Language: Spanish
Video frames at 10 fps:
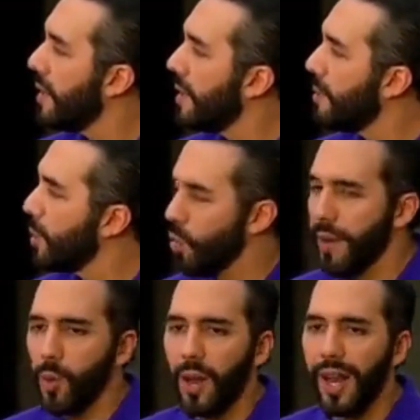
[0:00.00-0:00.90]
Mi nueva
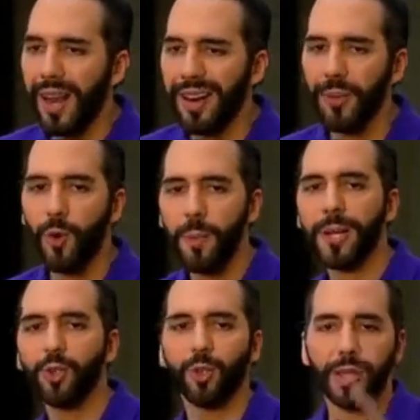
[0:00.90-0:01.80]
escuela es la reforma
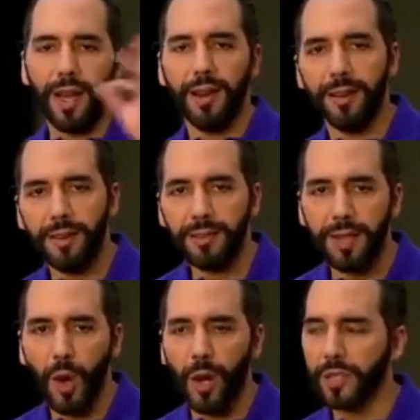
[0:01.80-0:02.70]
total
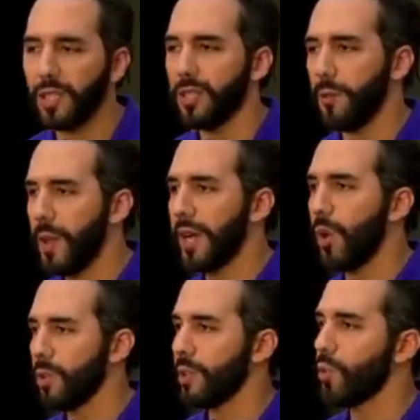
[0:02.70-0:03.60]
de lo que significa
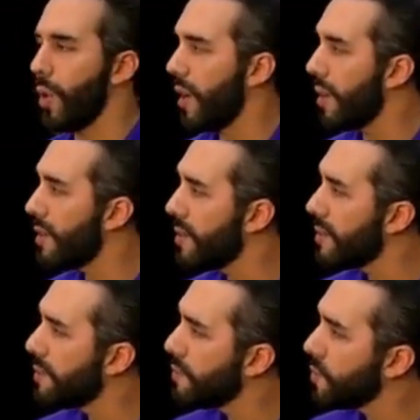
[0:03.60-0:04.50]
una escuela.
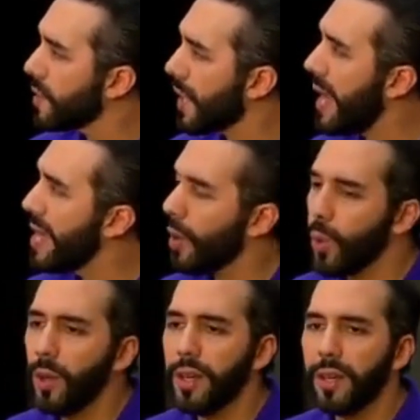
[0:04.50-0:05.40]
¿Qué
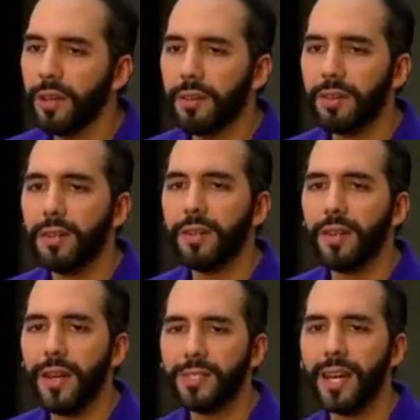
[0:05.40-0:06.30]
incluye
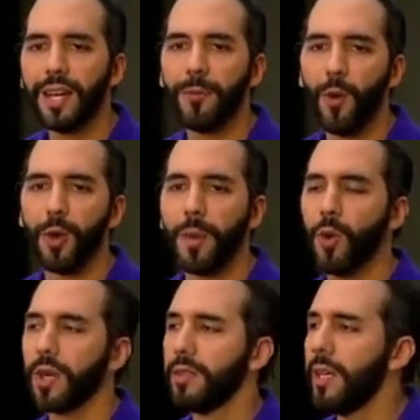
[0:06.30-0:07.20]
esa reforma
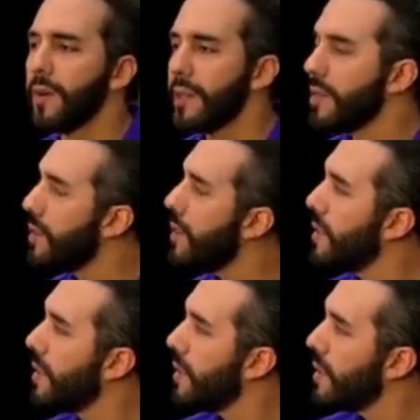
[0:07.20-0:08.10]
educativa?
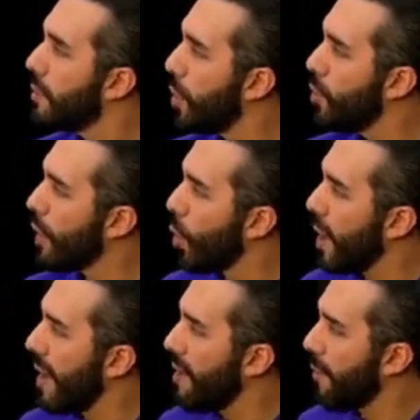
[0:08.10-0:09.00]
Bueno,
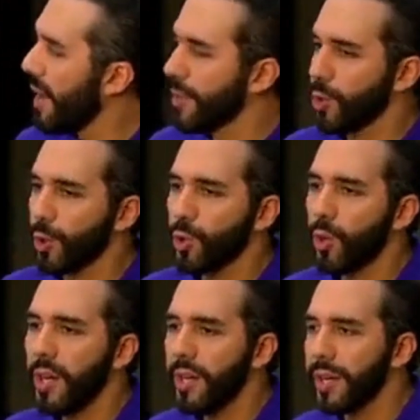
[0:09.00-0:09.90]
incluye la
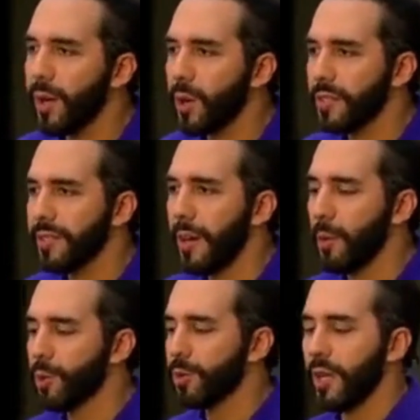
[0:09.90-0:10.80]
infraestructura, que es lo que
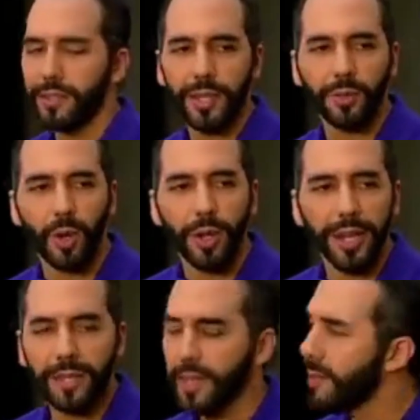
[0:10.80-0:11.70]
estamos haciendo
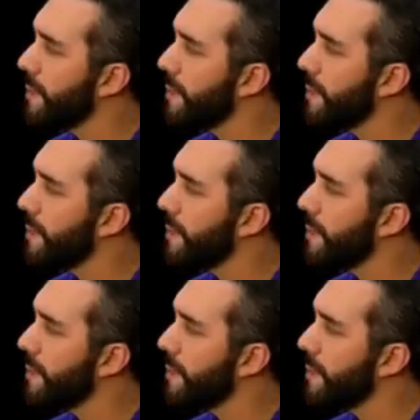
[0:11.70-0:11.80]
ahorita.